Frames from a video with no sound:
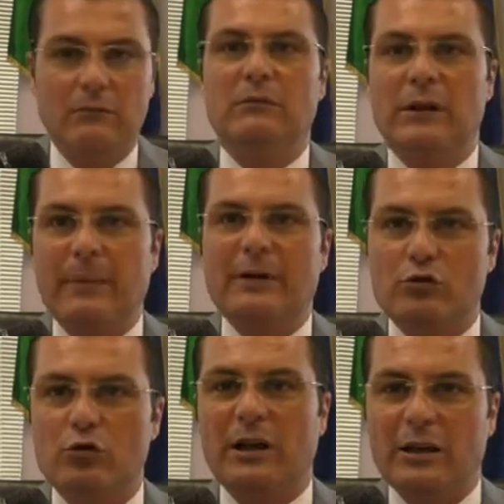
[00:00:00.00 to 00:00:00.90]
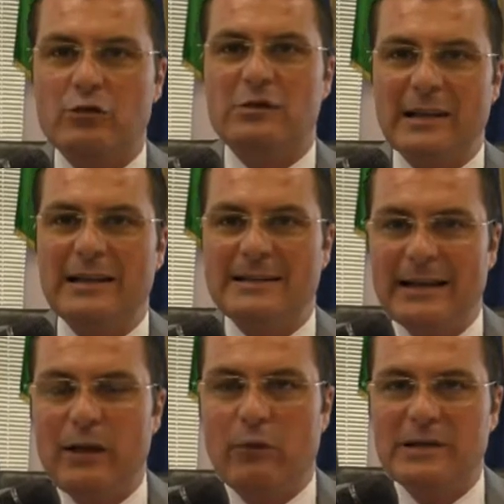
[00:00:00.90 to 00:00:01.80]
le persone che sono state
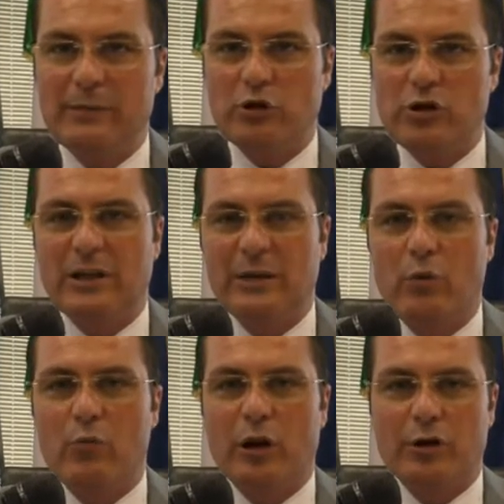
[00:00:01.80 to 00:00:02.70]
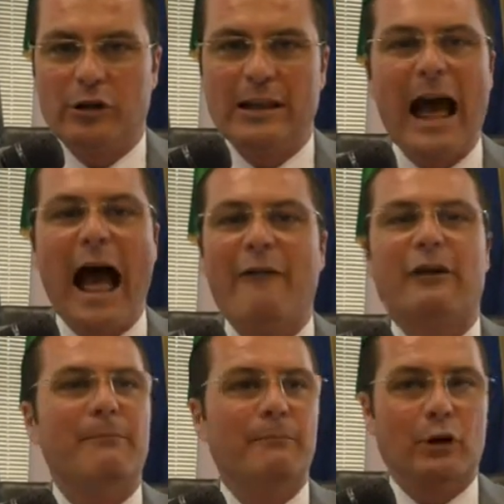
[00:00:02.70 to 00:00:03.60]
inserite in questi progetti di pubblica autorità
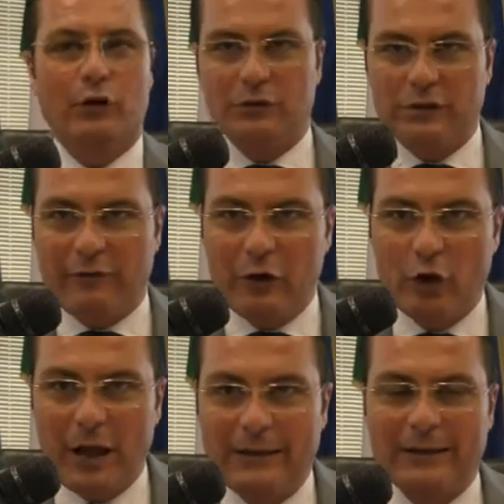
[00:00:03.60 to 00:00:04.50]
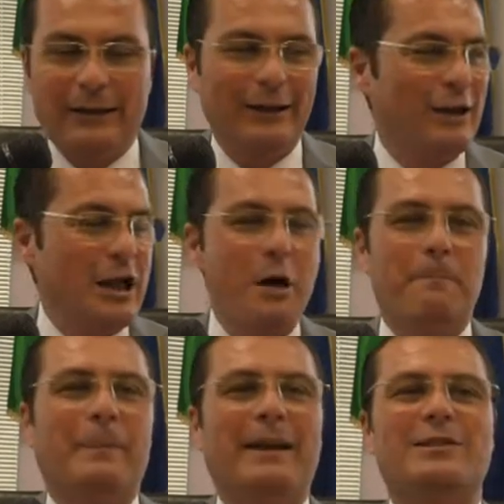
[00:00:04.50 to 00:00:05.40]
avrebbero, tra virgolette,
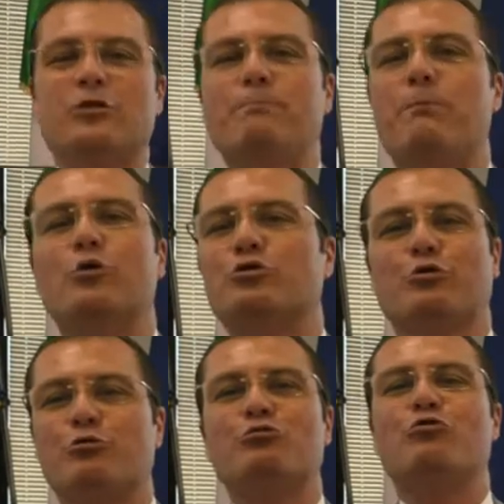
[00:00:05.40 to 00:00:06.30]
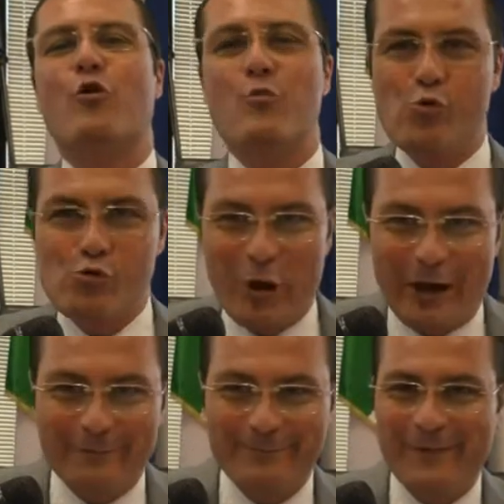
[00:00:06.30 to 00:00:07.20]
preso il posto sul
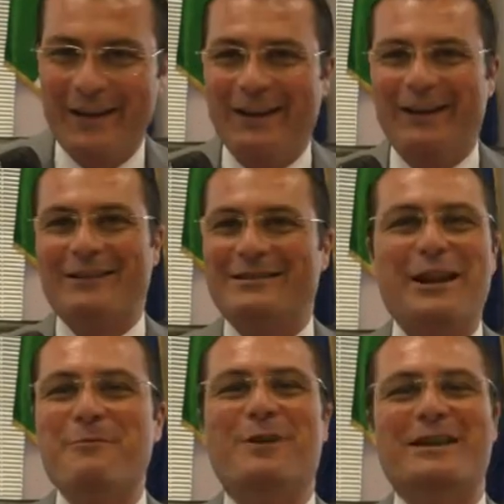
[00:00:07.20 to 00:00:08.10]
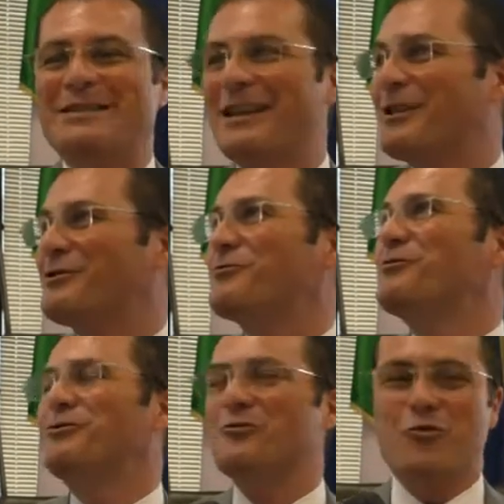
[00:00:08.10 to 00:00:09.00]
comune sarebbero stati
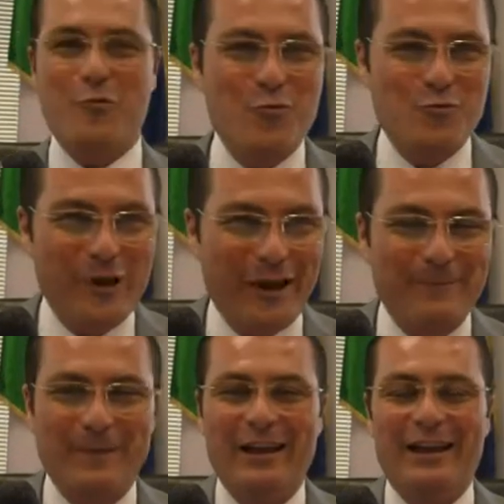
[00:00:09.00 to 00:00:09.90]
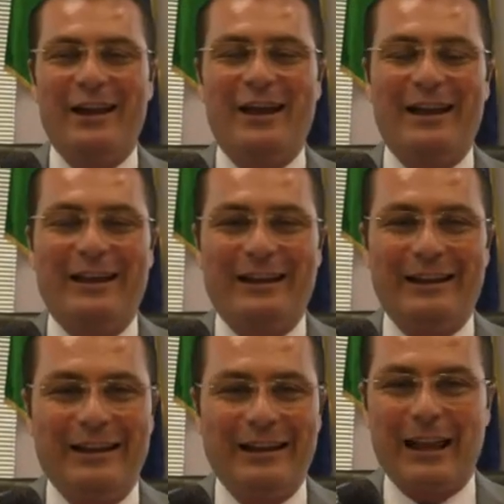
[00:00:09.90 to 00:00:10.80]
assunti sul comune.
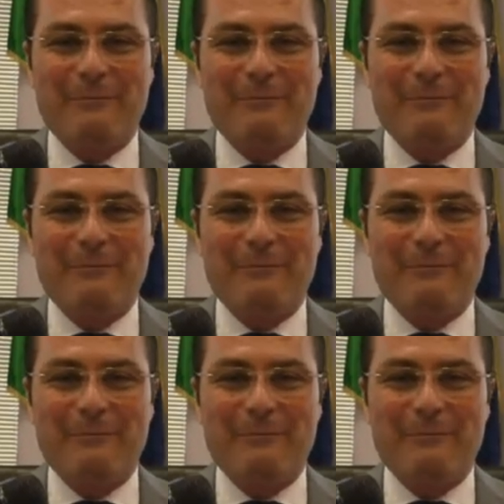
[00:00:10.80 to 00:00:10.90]
Eh, e